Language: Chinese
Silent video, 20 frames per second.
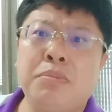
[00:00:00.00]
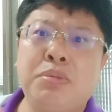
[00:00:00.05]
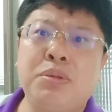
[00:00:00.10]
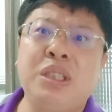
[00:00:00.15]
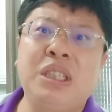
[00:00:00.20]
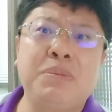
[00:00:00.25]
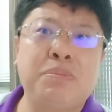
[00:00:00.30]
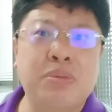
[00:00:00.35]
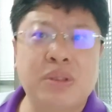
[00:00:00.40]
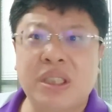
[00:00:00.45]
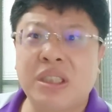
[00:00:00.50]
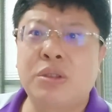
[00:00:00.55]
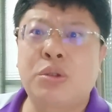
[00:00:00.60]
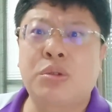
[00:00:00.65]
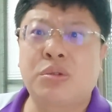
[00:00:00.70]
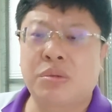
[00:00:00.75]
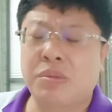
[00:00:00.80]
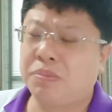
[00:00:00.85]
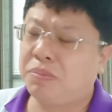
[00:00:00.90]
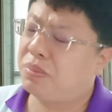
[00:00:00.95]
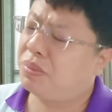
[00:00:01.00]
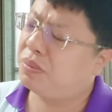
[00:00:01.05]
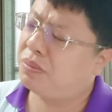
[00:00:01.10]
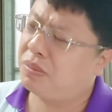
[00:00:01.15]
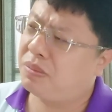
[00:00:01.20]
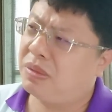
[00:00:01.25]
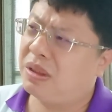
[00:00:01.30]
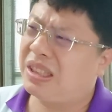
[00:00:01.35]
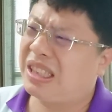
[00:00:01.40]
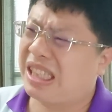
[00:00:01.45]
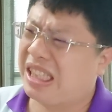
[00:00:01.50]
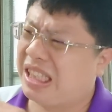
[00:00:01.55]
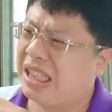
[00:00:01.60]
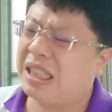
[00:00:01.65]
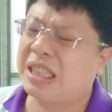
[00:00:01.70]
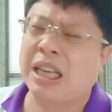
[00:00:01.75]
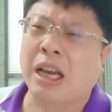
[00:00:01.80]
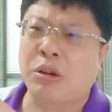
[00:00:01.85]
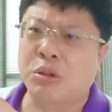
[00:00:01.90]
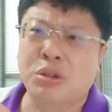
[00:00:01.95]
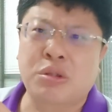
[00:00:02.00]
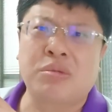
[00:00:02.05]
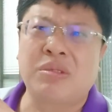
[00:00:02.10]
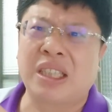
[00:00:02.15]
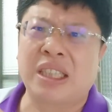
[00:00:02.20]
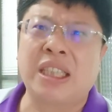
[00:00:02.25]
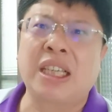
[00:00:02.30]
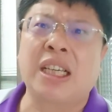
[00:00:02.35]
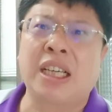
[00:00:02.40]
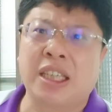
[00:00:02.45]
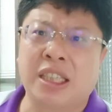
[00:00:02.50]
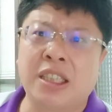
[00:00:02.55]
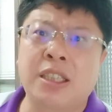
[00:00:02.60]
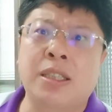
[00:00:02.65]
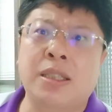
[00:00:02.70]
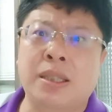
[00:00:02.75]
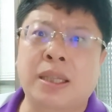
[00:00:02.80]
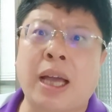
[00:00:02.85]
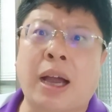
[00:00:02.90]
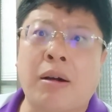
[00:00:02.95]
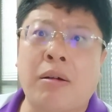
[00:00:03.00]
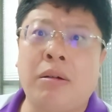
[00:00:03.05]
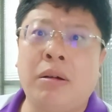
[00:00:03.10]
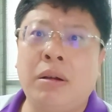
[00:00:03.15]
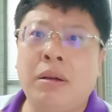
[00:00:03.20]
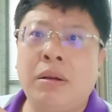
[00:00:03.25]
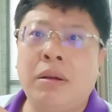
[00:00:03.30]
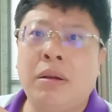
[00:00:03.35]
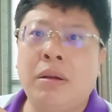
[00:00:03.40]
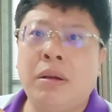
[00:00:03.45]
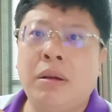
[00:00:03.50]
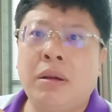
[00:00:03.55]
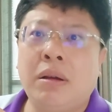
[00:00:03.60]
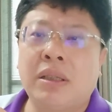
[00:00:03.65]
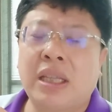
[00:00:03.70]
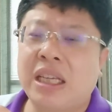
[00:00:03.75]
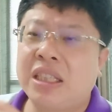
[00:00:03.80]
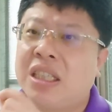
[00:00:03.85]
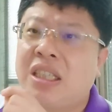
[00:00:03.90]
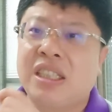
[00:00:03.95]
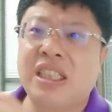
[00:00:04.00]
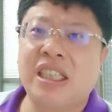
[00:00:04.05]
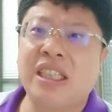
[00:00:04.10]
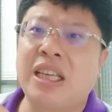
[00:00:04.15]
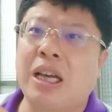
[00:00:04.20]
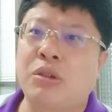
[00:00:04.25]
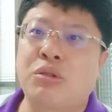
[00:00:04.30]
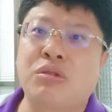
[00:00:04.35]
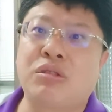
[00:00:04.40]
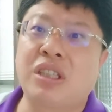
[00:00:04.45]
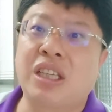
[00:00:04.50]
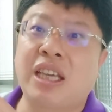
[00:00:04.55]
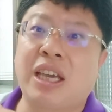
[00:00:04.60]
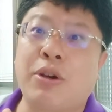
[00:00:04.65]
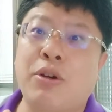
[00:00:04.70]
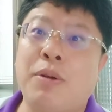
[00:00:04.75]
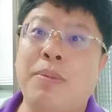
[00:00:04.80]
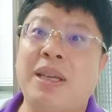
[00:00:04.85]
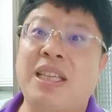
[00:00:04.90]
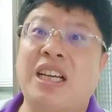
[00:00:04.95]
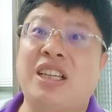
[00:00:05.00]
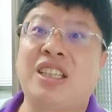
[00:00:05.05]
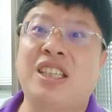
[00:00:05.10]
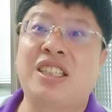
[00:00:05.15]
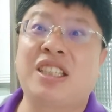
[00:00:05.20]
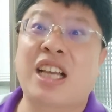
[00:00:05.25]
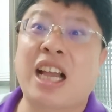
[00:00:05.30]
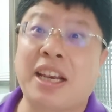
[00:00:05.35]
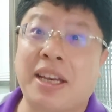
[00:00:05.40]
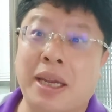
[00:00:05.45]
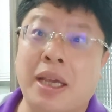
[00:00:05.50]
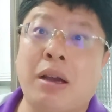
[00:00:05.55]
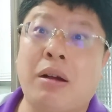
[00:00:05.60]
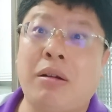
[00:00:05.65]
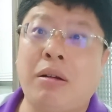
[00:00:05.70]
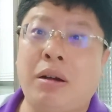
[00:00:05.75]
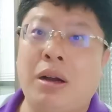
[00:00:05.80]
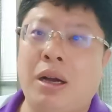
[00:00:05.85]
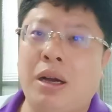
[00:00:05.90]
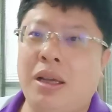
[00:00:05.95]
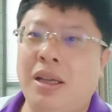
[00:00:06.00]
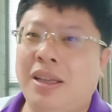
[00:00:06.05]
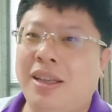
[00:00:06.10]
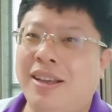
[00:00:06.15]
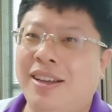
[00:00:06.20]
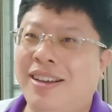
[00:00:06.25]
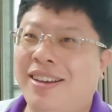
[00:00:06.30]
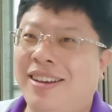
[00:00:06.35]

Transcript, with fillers: 不记不是说。极少数的人可能知道，但这极少数的人也会被蒋介石干掉啊。